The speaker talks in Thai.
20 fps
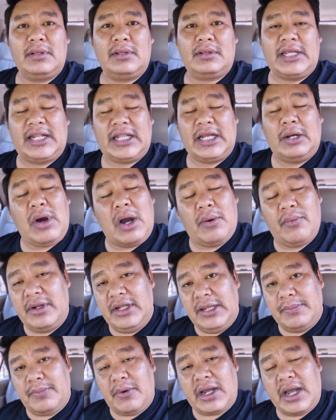แต่ถ้าว่าวัน
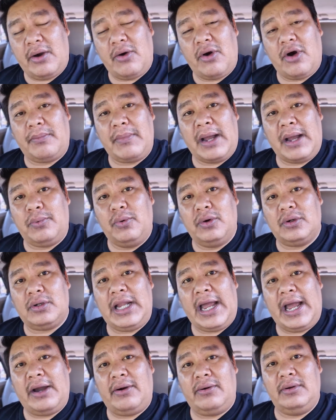นี้พอเขาออกมาพูด
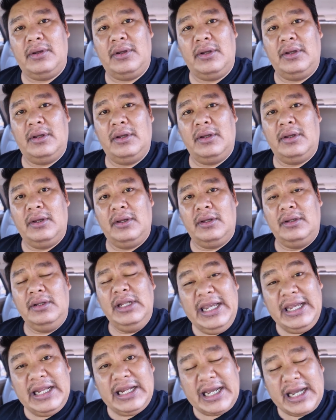แล้ว
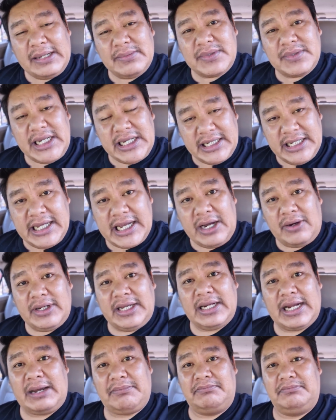นี่แหละครับสิ่งที่เขาได้
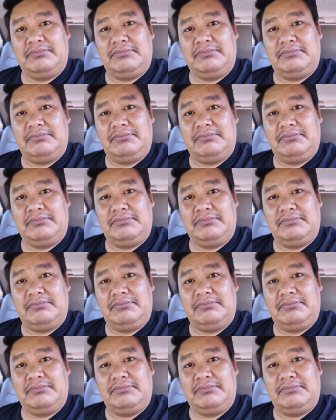รับ